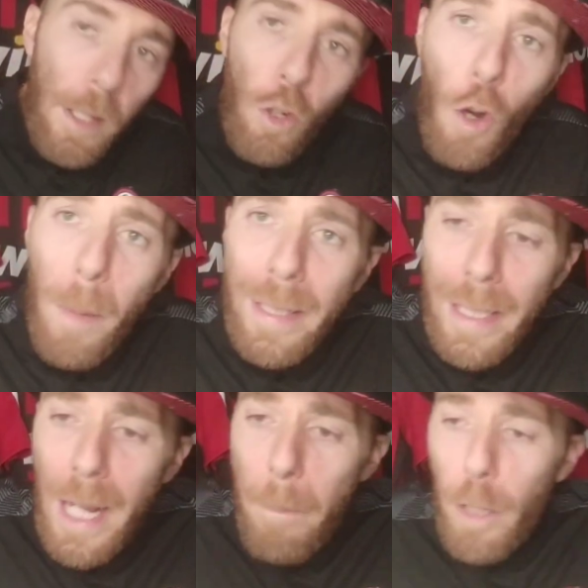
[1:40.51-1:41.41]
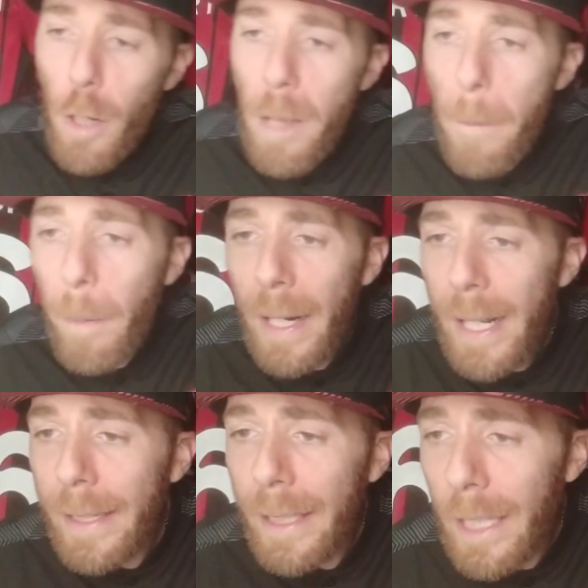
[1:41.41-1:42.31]
Come direbbero i miei
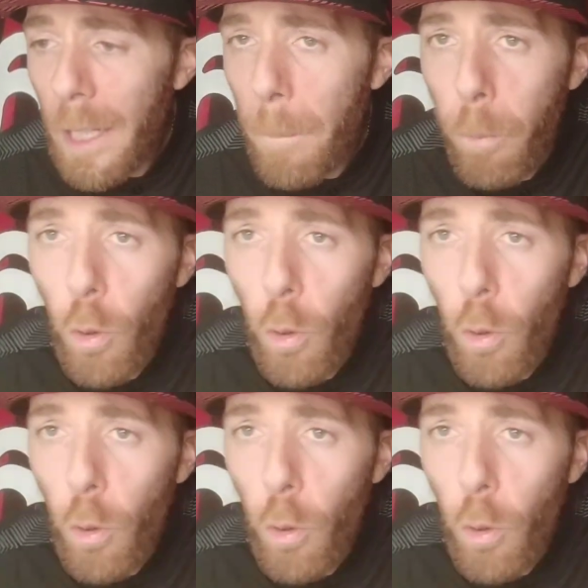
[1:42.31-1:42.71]
parenti in